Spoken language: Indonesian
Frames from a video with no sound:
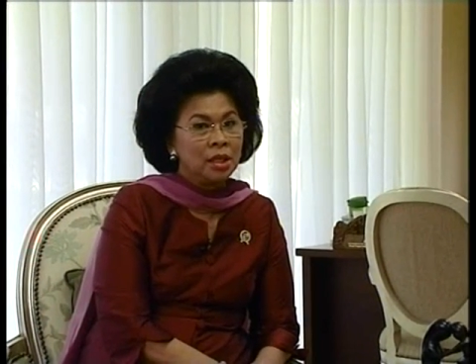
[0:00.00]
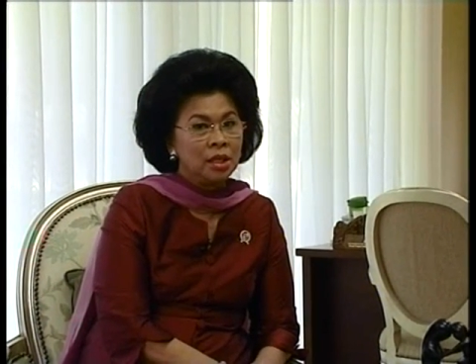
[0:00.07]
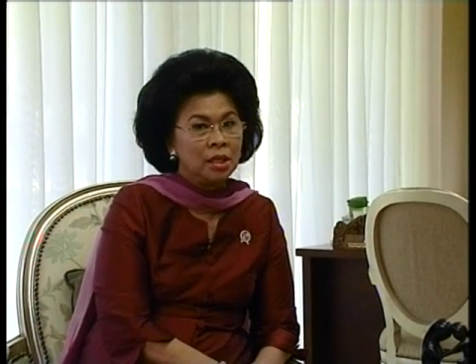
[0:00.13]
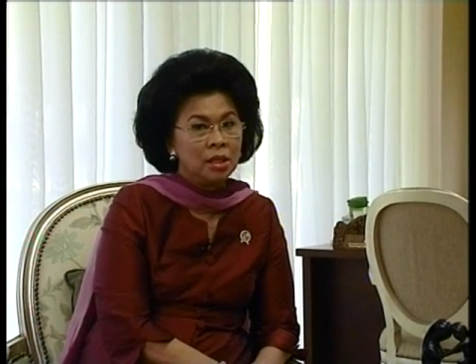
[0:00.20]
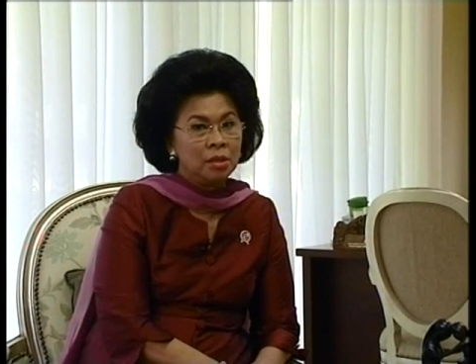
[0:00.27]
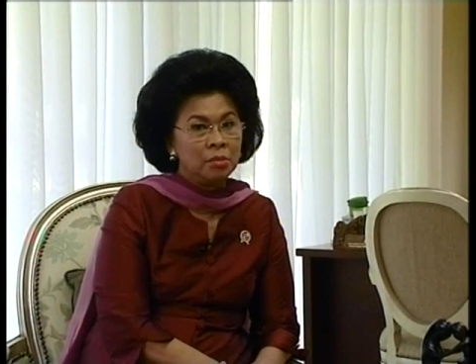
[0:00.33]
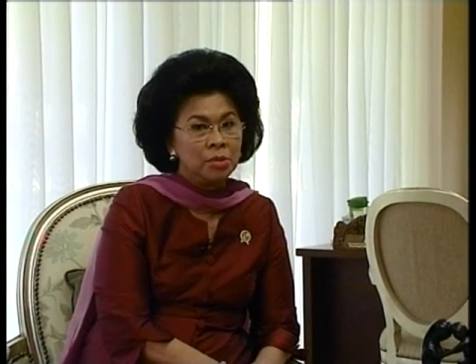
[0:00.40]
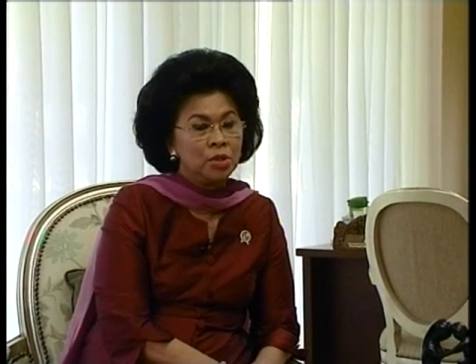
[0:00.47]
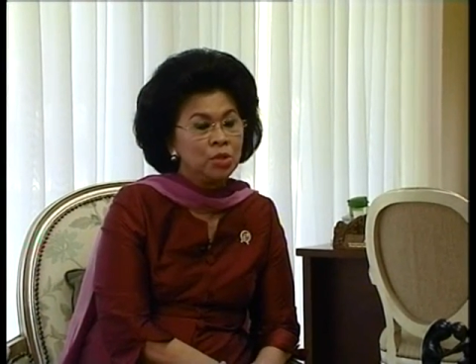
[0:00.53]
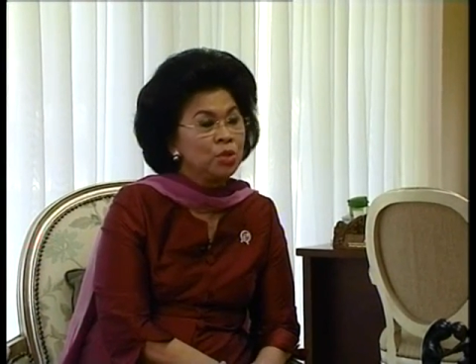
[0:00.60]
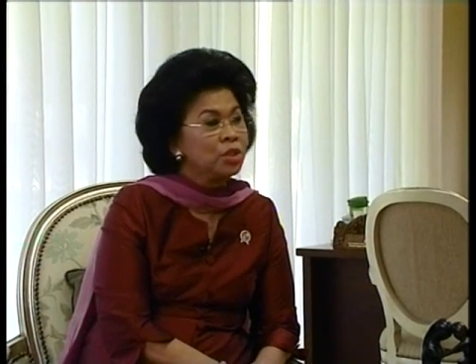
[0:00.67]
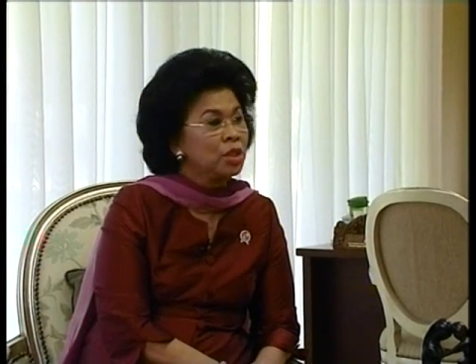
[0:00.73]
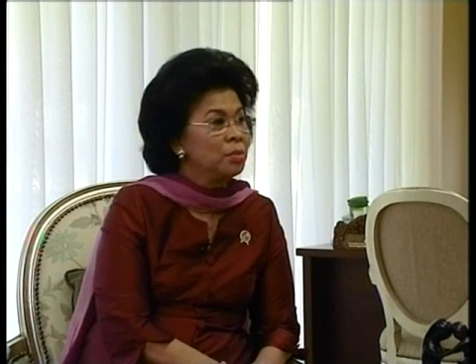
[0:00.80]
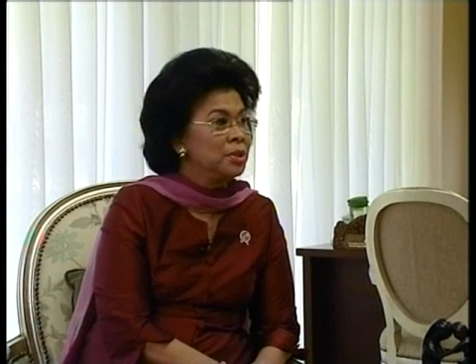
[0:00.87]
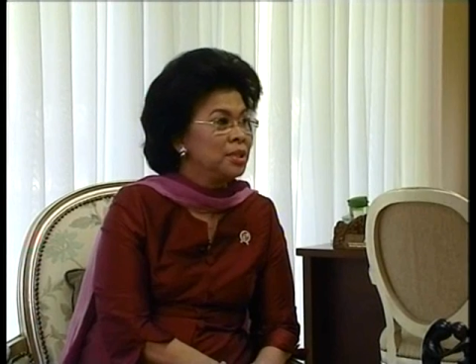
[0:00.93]
uh,
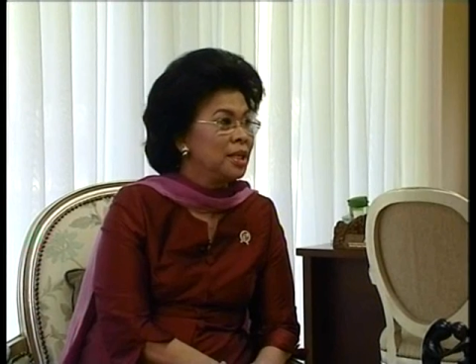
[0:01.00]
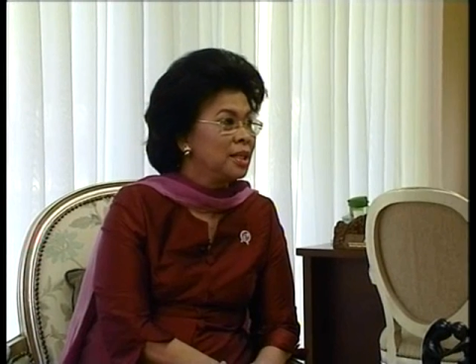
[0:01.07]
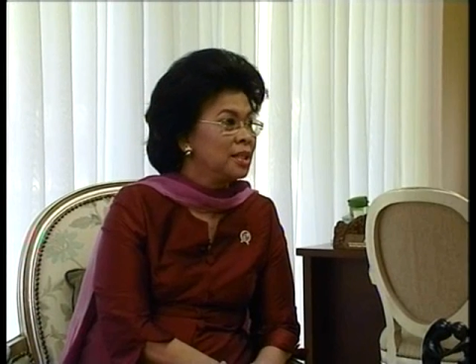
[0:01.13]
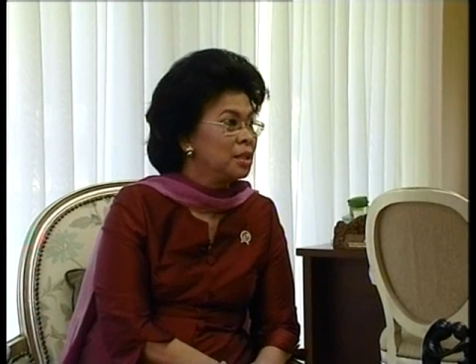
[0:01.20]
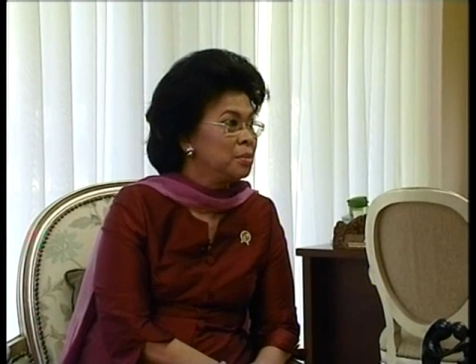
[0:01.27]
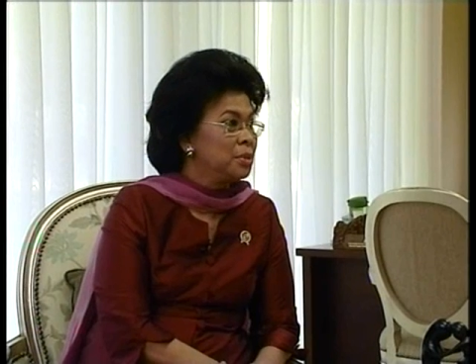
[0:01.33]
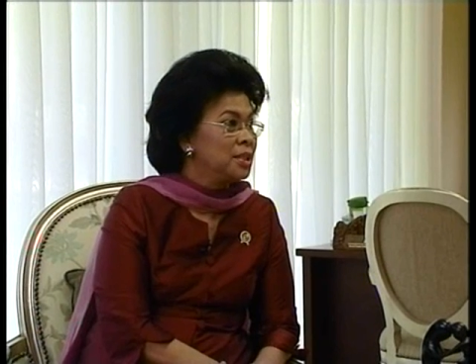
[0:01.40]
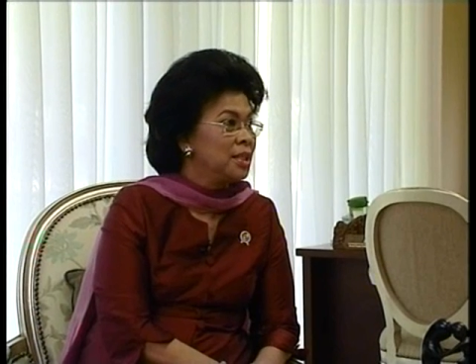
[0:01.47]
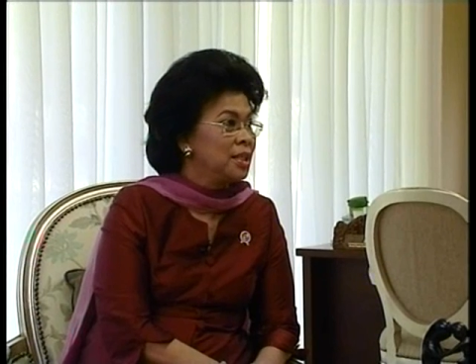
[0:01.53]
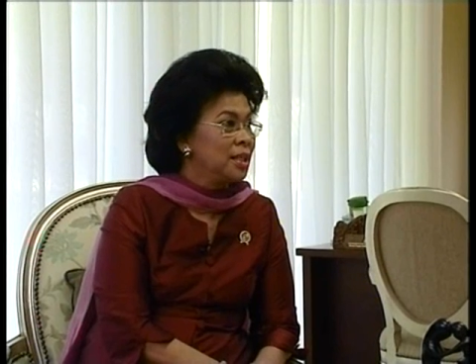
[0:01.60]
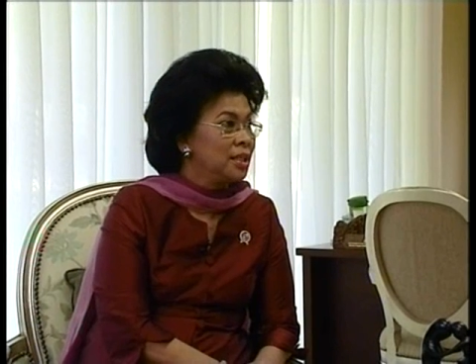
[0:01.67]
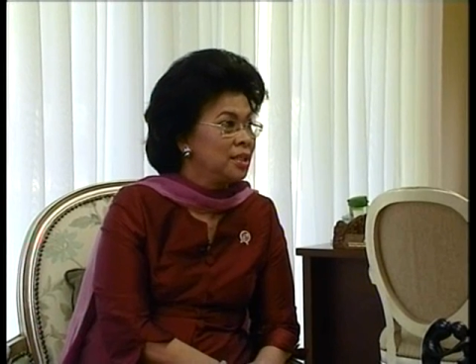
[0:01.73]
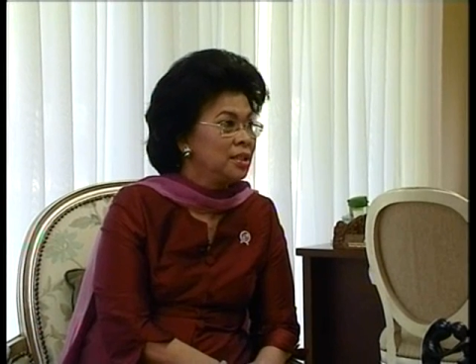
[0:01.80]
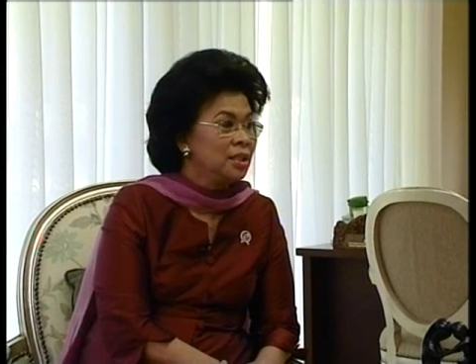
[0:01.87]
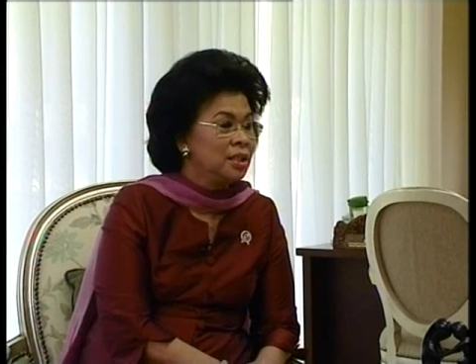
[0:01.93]
menyusun
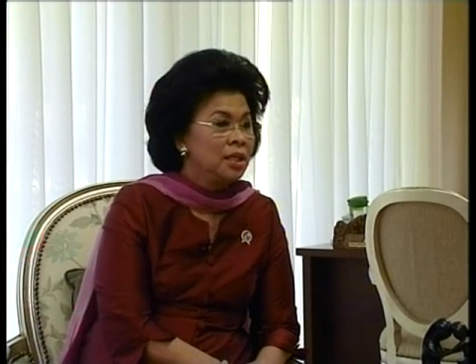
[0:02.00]
kebijakan-kebijakan